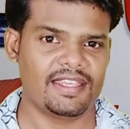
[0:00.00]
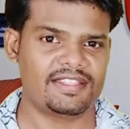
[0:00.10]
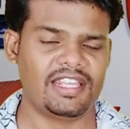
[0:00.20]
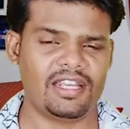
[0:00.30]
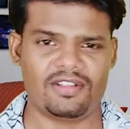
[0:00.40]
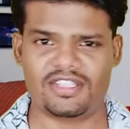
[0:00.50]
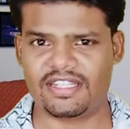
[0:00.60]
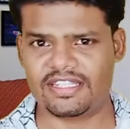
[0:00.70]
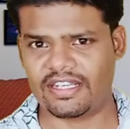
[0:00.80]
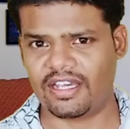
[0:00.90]
इसके अलावा
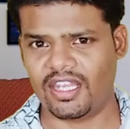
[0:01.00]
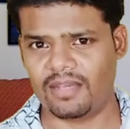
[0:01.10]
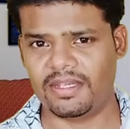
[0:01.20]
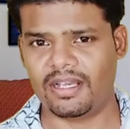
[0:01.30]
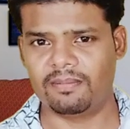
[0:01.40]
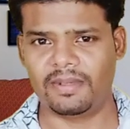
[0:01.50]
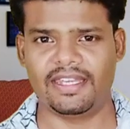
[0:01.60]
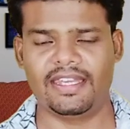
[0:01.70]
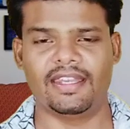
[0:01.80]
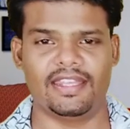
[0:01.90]
ज़्यादा जानकारी अभी
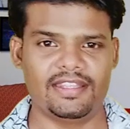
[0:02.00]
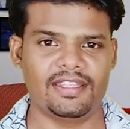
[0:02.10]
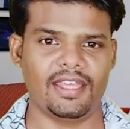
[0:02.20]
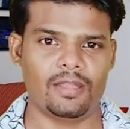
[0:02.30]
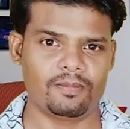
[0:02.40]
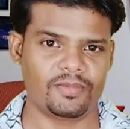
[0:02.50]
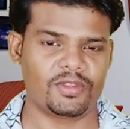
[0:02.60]
कंपनी ने नहीं दी है